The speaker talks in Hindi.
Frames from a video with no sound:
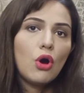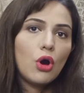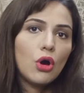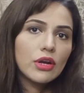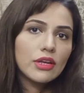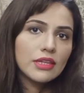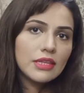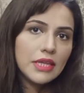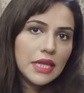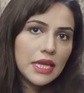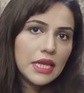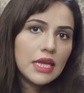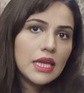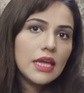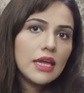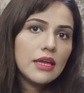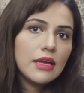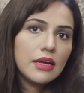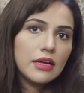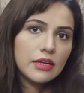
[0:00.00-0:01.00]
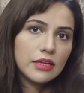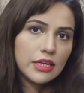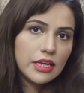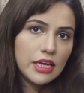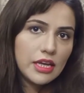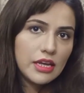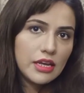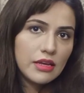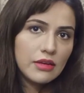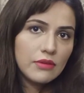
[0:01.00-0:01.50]
और देखे
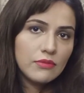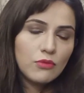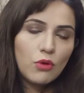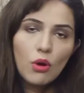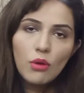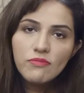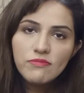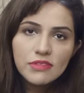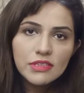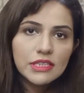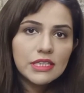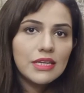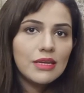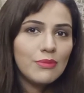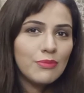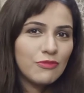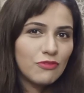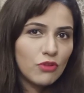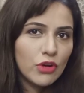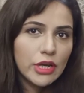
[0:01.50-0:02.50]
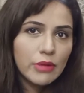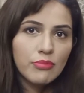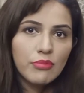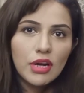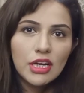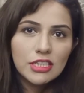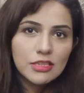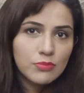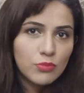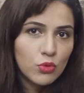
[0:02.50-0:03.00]
कि ऑब्वियसली वो एक
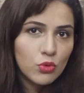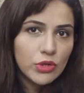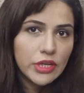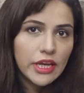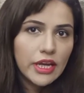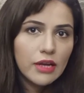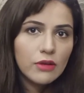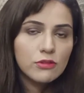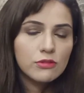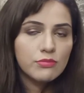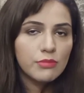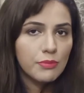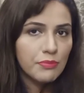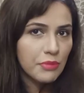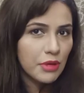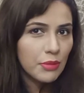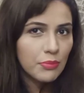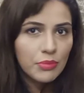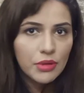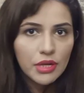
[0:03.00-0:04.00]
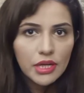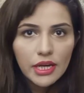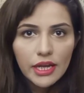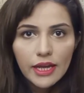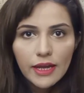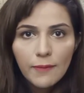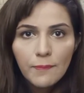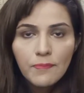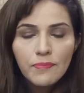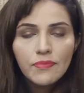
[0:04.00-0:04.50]
पासपोर्ट है उसमें पेपर
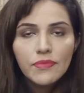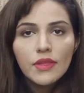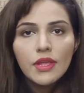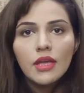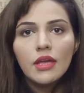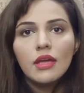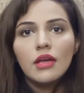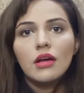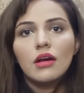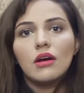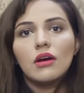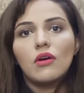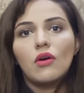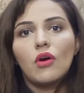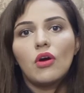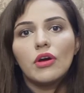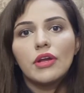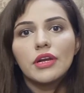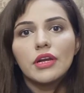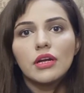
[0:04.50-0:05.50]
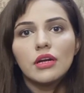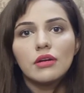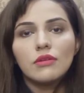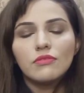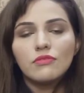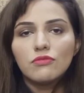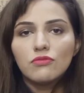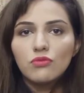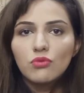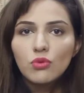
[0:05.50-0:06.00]
है और
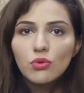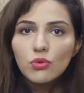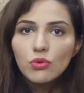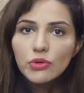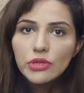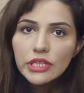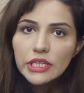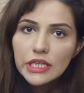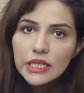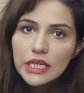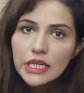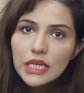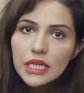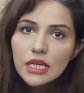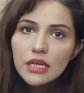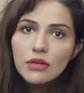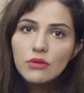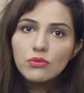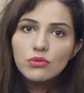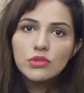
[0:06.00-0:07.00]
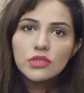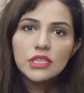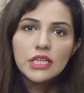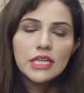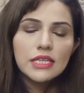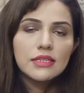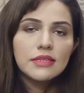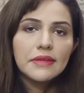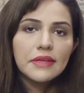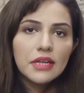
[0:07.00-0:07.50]
वो यकीनन
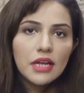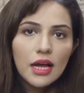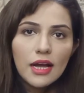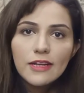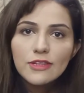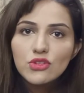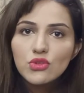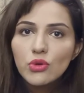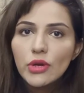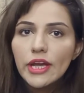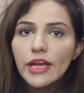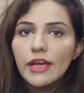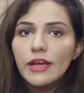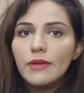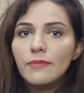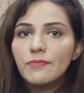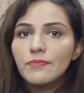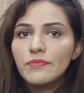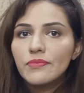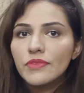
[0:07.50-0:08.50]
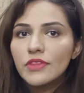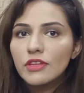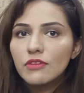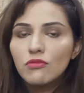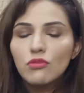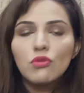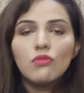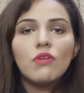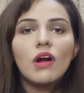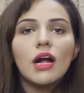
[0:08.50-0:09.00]
उसके ज़रात जो हैं
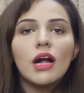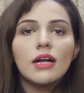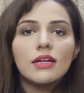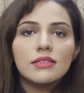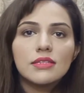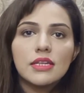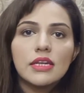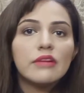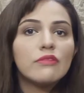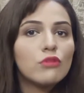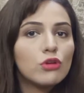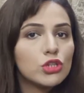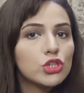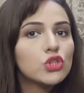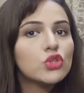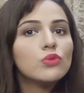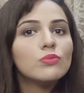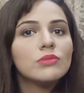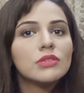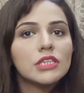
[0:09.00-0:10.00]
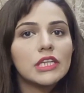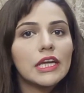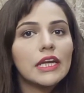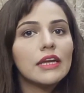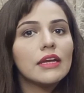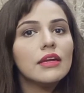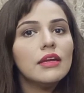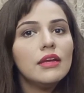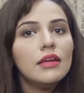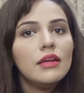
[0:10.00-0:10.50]
वो वहाँ से वॉशरूम से
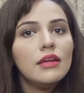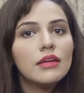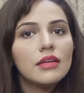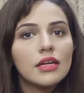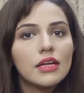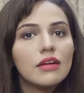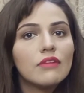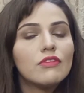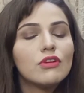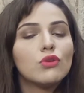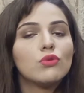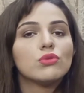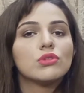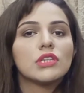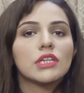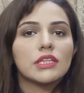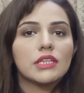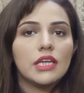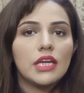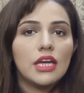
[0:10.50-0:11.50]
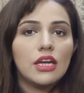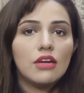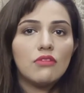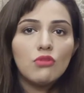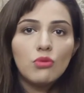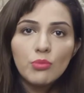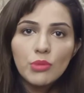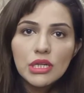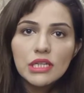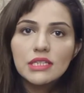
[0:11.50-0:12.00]
रिकवर हो सकते हैं
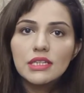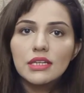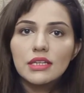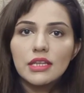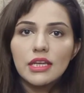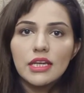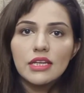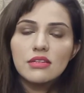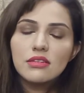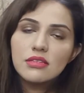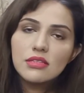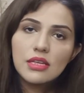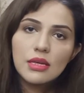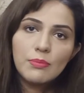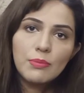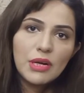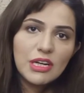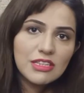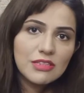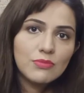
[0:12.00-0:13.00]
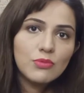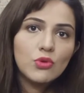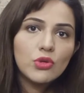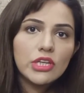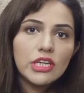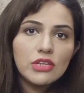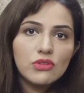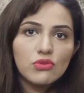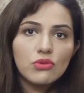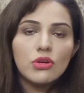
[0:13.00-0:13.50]
वो मिल सकते हैं जिससे पासपोर्ट
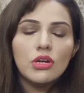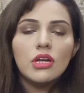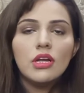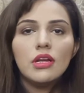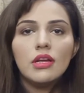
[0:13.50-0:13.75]
की जो